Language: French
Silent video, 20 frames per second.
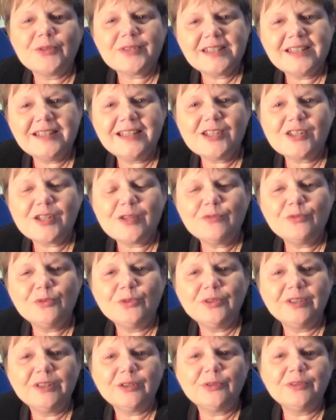d'ores et déjà
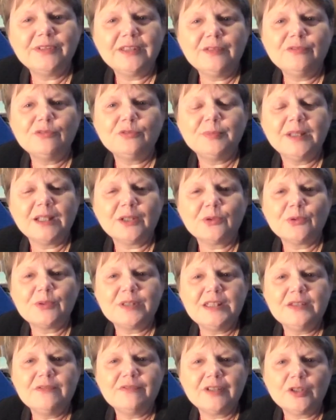vous donner rendez-vous
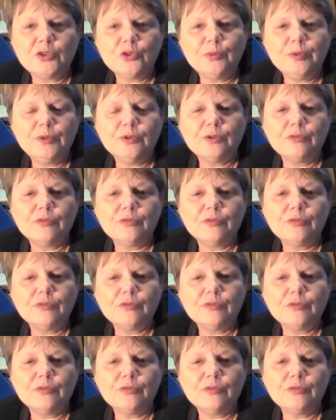mercredi 28